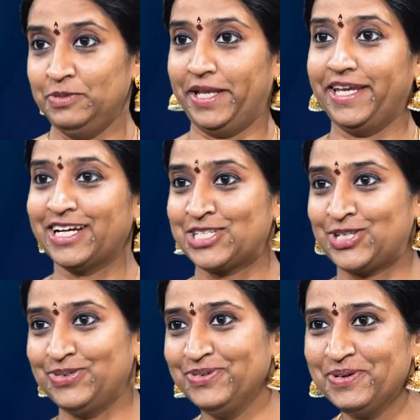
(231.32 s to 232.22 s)
అది మరీ
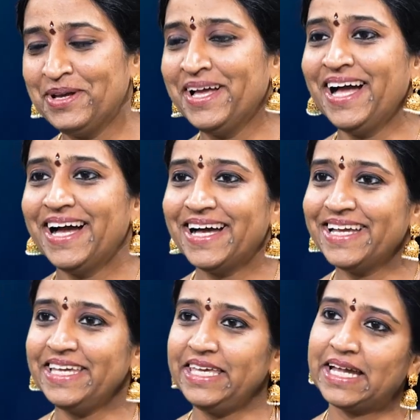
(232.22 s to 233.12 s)
కష్టం
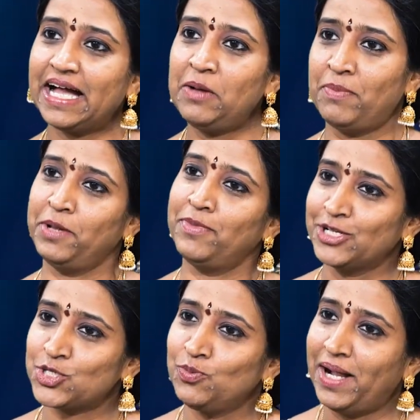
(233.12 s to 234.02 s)
ఇక మన
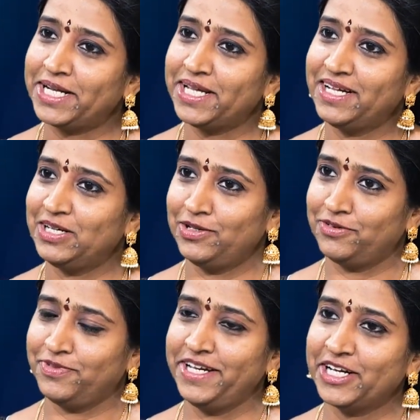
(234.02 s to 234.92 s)
మనసు మాట
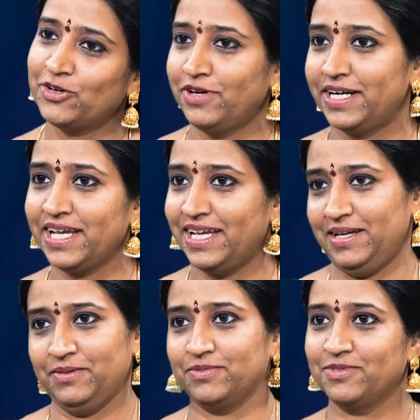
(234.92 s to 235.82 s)
వినటం అంటే
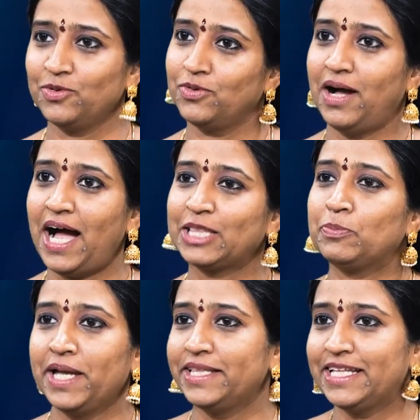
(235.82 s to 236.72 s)

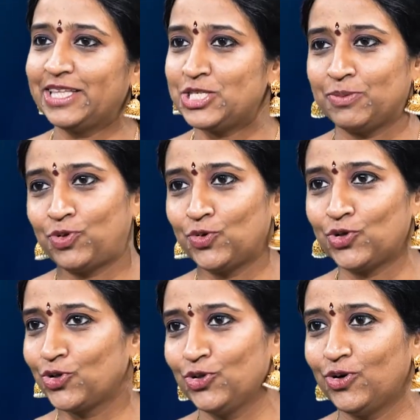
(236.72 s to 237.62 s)
ఆత్మ ఏదైతే చెప్తూ
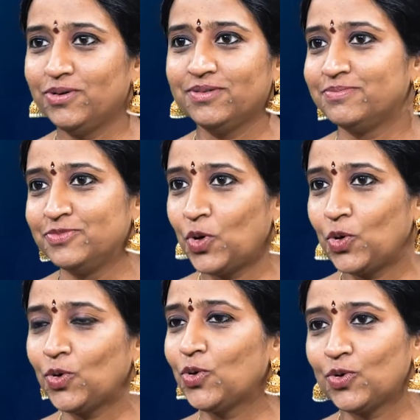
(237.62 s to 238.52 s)
ఉంటుందో నో
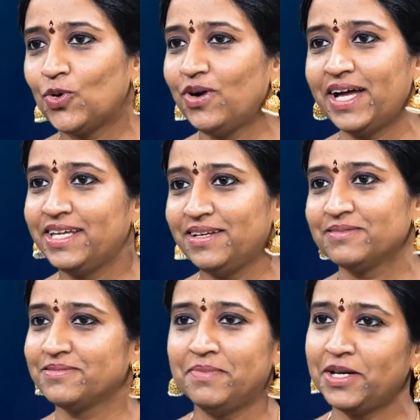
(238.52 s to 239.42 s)
నో నో అని
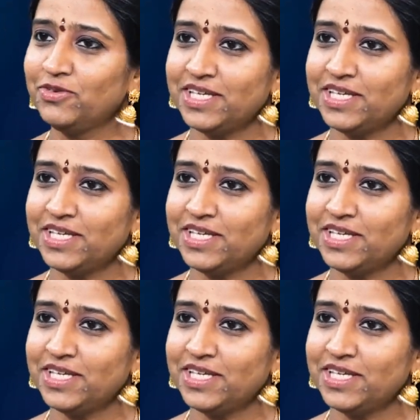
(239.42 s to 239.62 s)
మనం